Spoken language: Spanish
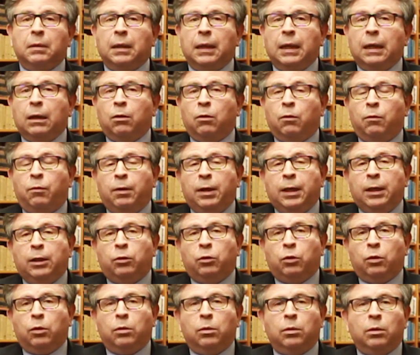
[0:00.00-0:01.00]
el
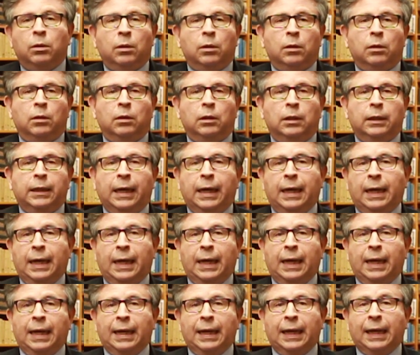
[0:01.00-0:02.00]
conflicto
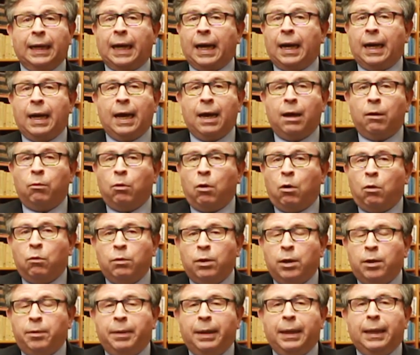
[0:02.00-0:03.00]
ya escalado a
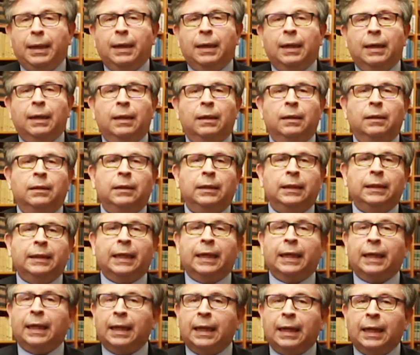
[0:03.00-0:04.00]
un nivel, si
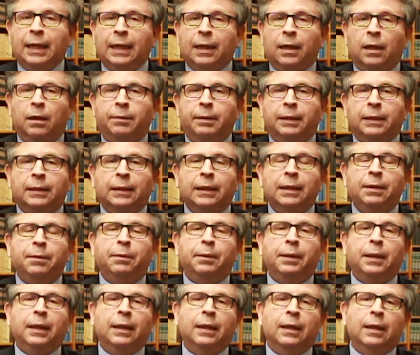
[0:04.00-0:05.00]
se quiere,
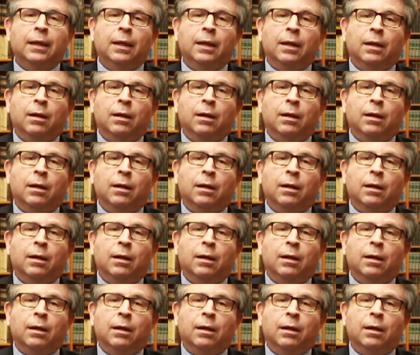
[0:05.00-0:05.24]
irreversible,